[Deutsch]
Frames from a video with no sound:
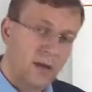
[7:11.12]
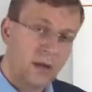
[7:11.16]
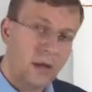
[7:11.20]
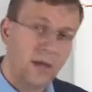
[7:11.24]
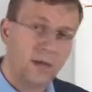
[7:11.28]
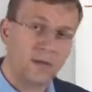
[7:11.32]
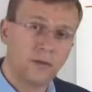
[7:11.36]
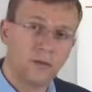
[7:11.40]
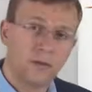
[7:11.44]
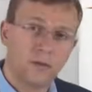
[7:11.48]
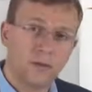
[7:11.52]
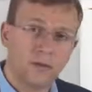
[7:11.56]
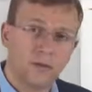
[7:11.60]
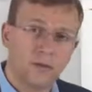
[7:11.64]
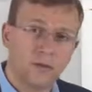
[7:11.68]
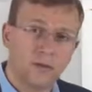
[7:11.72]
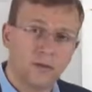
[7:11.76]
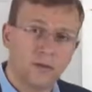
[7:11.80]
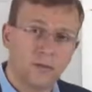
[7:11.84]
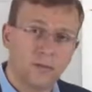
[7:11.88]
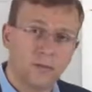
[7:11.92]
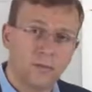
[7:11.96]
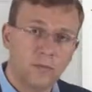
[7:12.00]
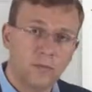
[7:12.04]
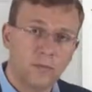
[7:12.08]

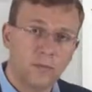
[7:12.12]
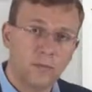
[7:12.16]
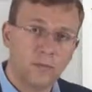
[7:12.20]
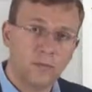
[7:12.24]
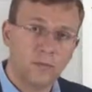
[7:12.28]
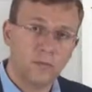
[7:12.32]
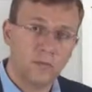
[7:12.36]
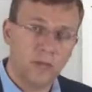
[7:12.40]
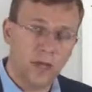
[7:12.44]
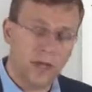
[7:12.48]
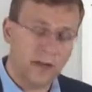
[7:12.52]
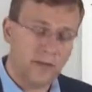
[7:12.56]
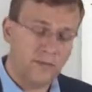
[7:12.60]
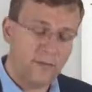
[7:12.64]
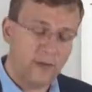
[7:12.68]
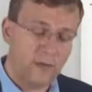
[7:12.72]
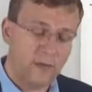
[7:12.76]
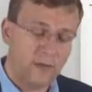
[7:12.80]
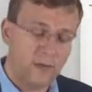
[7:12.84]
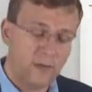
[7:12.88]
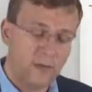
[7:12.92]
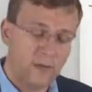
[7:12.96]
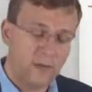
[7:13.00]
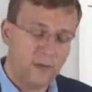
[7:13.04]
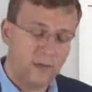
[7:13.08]
Algorithmus
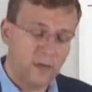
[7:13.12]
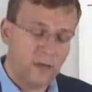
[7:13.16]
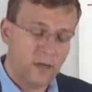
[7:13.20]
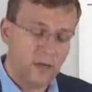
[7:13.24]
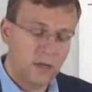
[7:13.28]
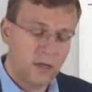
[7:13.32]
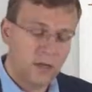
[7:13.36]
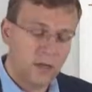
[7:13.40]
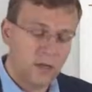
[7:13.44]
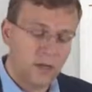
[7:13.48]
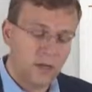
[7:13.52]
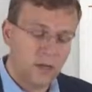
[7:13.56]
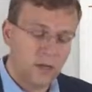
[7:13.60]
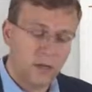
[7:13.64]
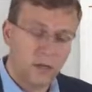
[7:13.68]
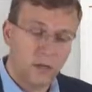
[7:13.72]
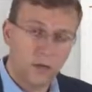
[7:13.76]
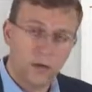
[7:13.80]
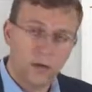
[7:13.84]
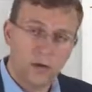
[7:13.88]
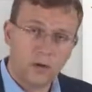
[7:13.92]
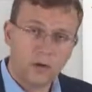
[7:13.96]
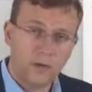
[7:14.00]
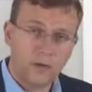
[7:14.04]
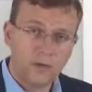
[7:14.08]
unerwartet
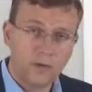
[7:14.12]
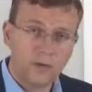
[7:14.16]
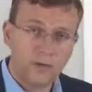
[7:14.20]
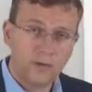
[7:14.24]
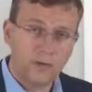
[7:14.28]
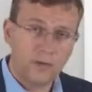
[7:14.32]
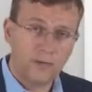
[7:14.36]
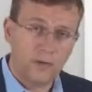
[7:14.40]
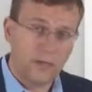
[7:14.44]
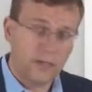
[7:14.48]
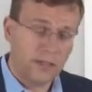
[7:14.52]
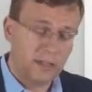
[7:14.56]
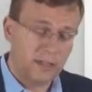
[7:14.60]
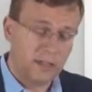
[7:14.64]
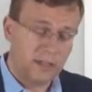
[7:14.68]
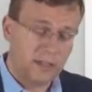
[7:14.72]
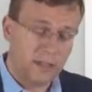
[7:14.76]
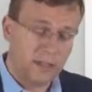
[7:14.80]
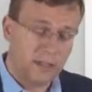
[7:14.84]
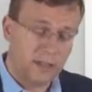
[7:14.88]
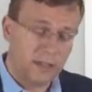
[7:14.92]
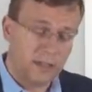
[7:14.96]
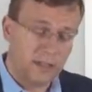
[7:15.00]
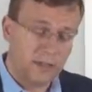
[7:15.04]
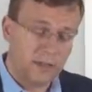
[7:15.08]
hohe oder unerwartet
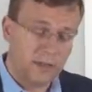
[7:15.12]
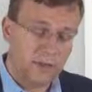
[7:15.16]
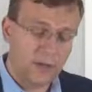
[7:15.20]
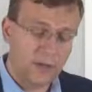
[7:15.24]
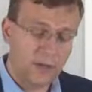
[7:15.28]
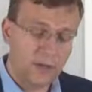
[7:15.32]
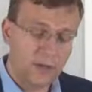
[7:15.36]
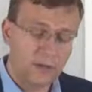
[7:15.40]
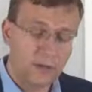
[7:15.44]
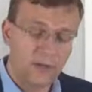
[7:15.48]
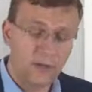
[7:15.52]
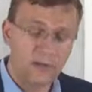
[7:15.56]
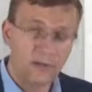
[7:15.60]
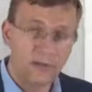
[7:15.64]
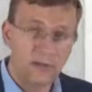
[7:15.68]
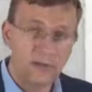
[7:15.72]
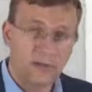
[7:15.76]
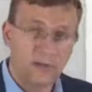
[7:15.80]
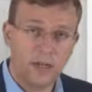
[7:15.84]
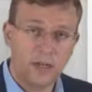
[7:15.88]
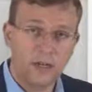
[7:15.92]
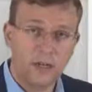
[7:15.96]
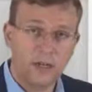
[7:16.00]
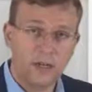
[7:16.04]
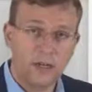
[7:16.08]
niedrige
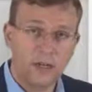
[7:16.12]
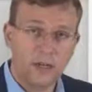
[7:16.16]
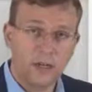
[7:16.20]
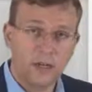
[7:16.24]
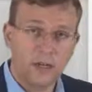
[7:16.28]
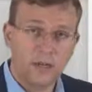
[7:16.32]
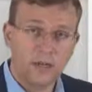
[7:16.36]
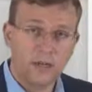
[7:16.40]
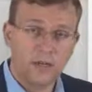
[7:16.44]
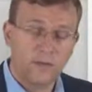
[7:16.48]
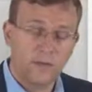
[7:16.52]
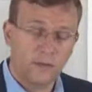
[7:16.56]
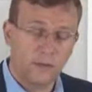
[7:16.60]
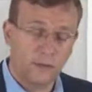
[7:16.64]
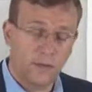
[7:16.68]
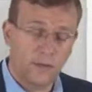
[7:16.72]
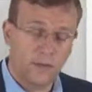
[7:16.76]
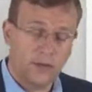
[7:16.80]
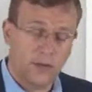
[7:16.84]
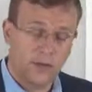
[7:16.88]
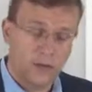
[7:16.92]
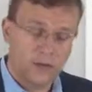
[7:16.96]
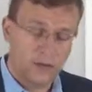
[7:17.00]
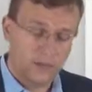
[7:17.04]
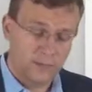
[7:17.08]
Verkaufszahlen zu
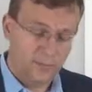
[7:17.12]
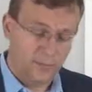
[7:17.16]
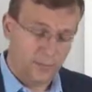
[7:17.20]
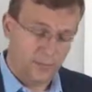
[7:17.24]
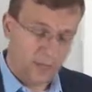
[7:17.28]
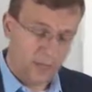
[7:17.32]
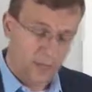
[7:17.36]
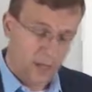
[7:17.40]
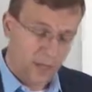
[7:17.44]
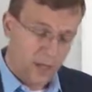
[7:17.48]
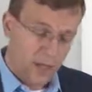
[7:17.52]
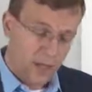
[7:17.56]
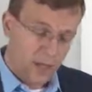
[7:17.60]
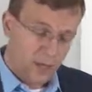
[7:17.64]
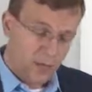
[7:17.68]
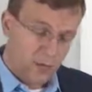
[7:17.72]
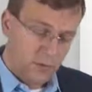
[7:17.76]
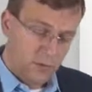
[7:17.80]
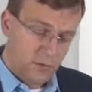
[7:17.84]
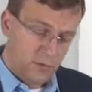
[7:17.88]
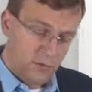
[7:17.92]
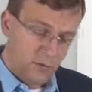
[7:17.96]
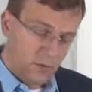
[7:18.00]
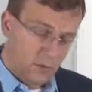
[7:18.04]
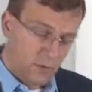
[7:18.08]
beinhalten.
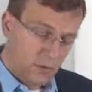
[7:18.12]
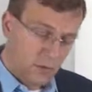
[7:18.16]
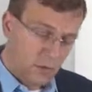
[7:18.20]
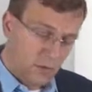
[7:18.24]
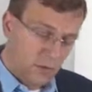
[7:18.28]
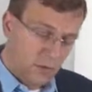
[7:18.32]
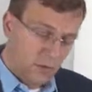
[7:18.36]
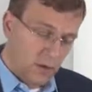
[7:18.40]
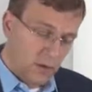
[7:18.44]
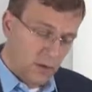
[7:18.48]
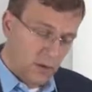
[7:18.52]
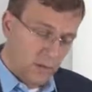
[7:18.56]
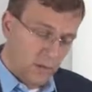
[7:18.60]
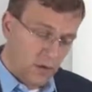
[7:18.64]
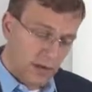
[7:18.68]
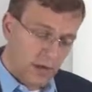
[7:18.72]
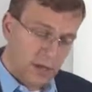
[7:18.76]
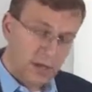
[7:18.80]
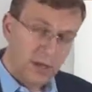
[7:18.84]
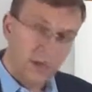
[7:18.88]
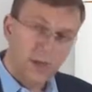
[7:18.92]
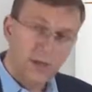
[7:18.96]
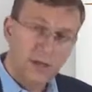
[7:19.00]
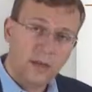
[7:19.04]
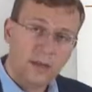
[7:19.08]
Und grün,
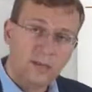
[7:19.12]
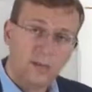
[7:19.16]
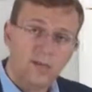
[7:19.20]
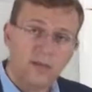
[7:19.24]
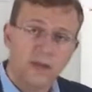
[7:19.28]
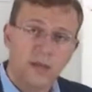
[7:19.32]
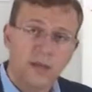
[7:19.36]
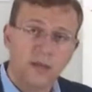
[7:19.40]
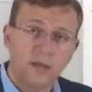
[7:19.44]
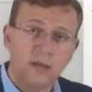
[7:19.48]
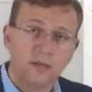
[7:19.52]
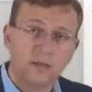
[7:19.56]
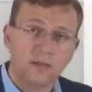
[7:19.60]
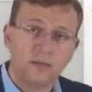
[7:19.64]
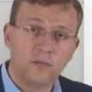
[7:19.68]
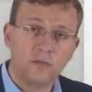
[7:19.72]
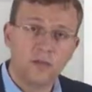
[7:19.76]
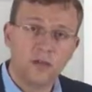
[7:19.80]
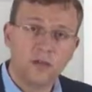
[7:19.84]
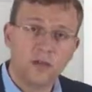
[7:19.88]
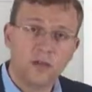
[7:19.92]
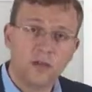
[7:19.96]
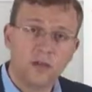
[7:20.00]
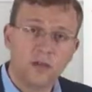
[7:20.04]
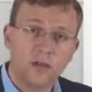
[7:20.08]
weil wir einen
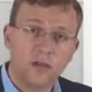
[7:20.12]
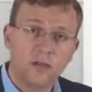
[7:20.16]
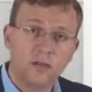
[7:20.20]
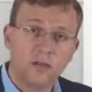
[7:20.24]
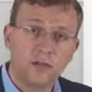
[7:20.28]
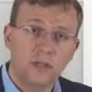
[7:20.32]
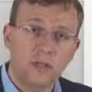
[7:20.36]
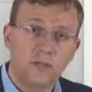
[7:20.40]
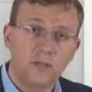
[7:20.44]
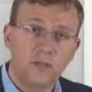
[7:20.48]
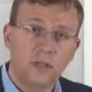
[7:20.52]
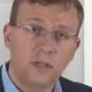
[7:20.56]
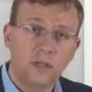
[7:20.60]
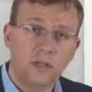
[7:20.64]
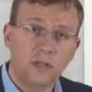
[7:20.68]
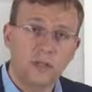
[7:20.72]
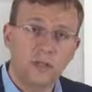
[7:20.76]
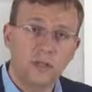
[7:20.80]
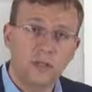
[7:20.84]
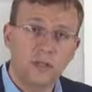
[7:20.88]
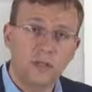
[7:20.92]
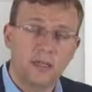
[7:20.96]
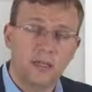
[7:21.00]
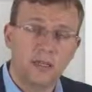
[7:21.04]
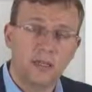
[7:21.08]
Drilldown im
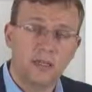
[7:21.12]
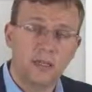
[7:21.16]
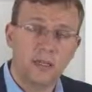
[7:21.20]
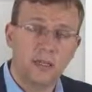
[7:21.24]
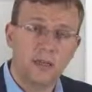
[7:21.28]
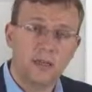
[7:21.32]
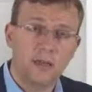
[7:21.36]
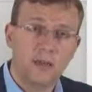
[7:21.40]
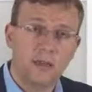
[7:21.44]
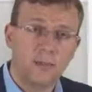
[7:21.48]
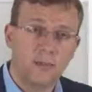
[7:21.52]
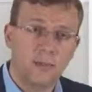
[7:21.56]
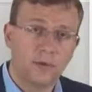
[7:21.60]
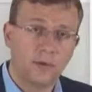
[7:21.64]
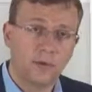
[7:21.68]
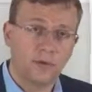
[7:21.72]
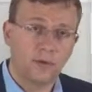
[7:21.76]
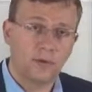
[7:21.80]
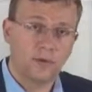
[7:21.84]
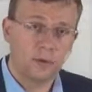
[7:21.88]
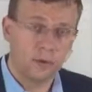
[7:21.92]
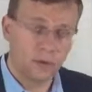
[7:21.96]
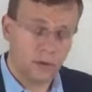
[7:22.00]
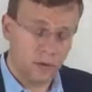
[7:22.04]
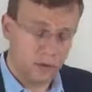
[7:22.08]
Bereich der
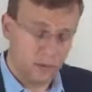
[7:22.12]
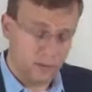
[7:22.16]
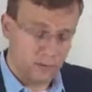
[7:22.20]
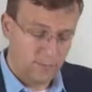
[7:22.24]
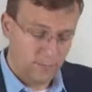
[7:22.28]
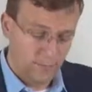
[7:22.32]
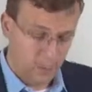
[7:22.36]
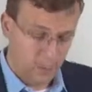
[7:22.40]
Produkte